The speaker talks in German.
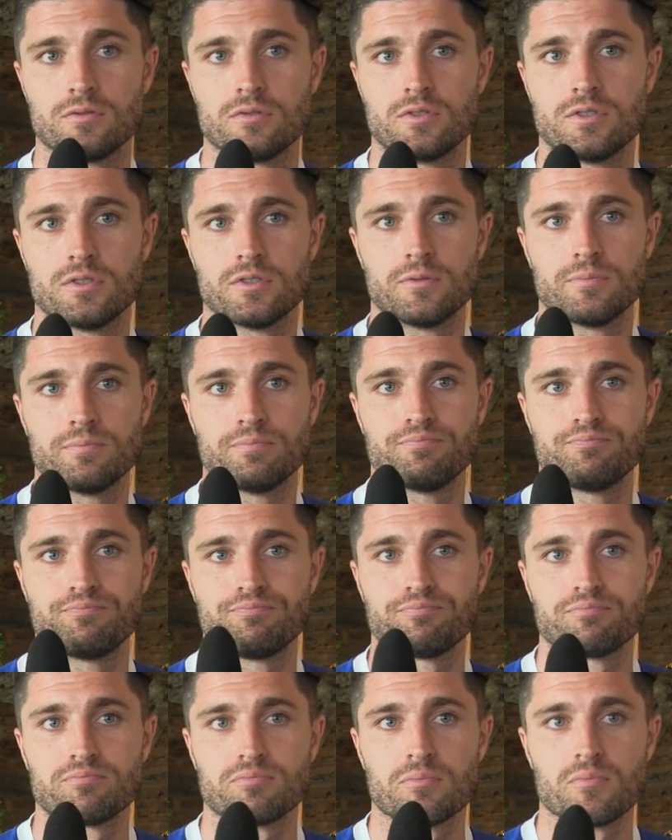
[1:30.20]
und ähm,
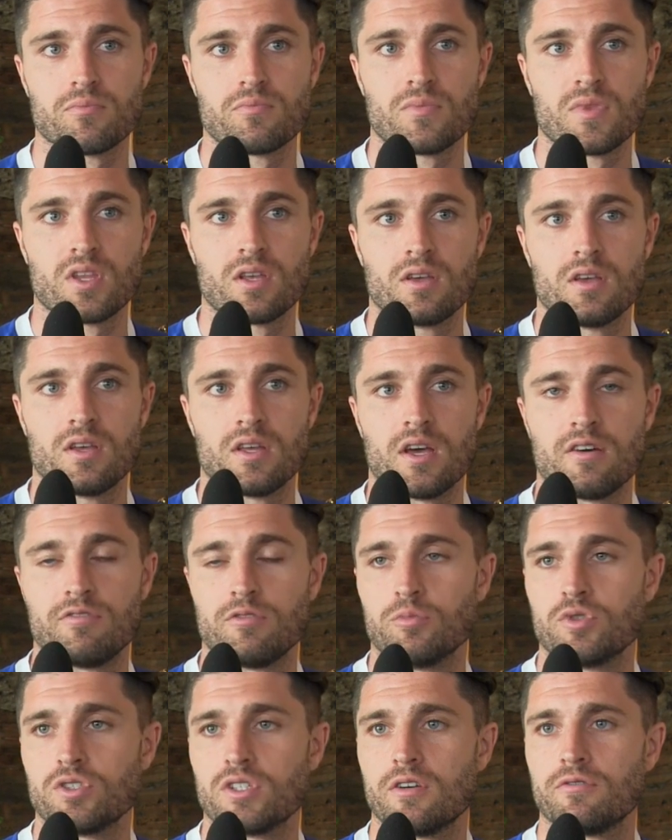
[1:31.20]
ja,
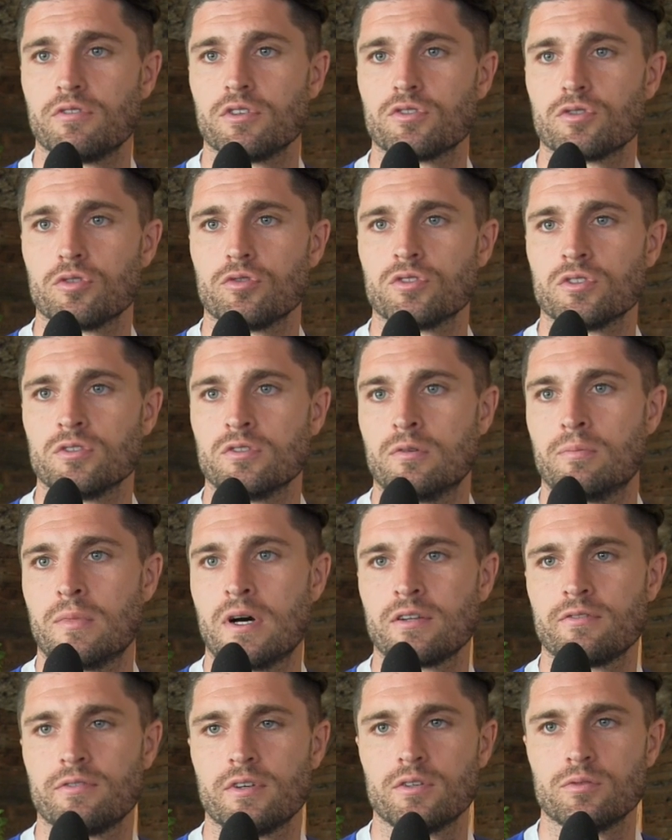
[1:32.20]
wir müssen einfach zu Hause nur
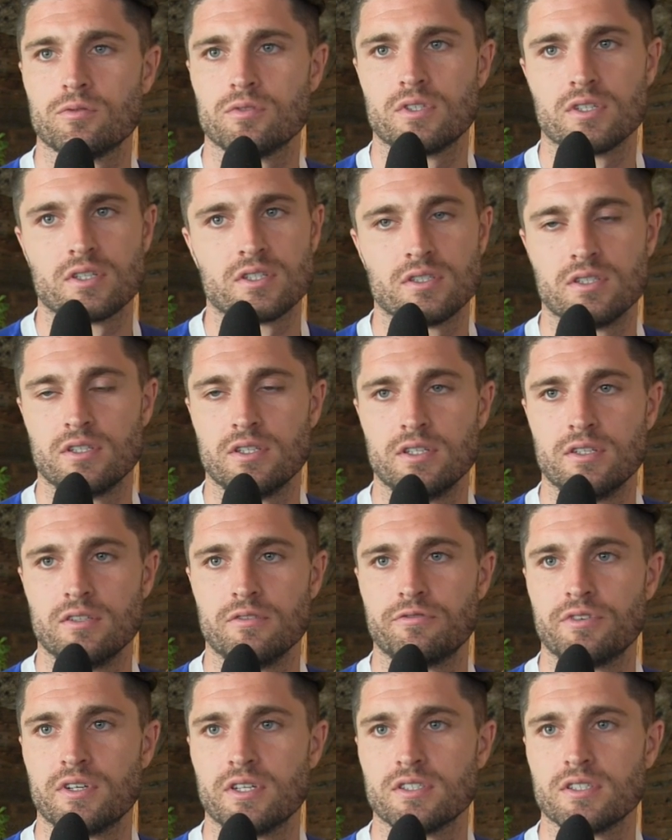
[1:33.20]
Macht werden und da sind
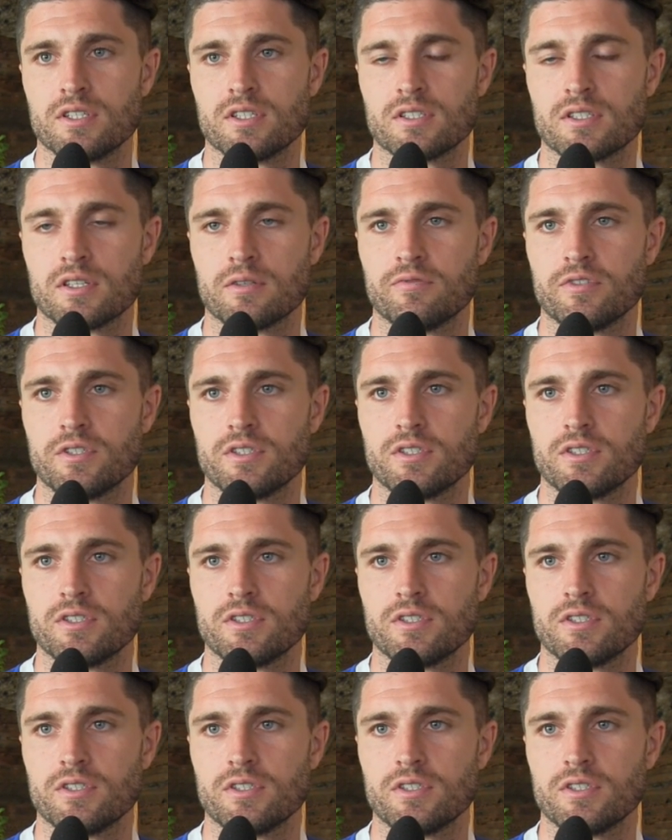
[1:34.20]
die Fans extrem